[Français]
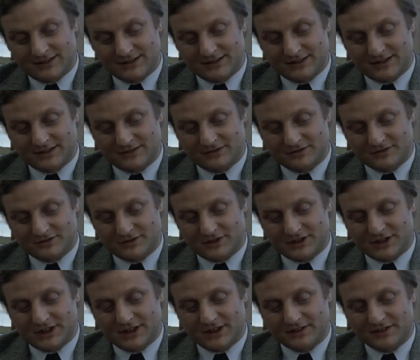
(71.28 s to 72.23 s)
Tel que je connais
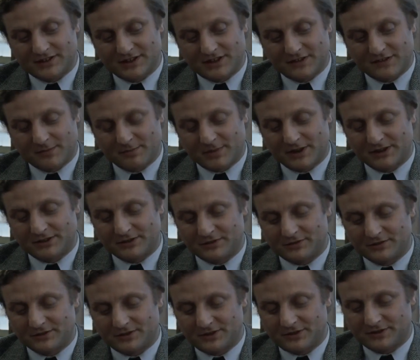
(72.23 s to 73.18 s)
Garcin, il va pas être
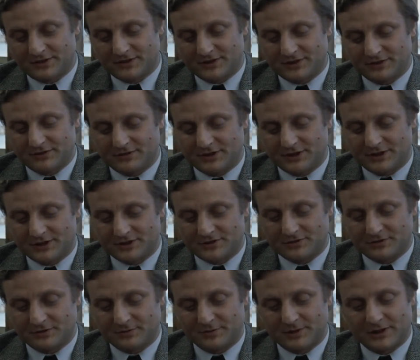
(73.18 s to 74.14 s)
content si tu dis des choses
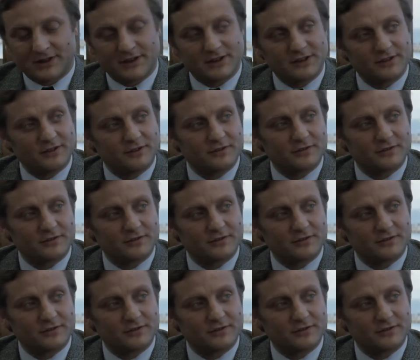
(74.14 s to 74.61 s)
pareilles dans son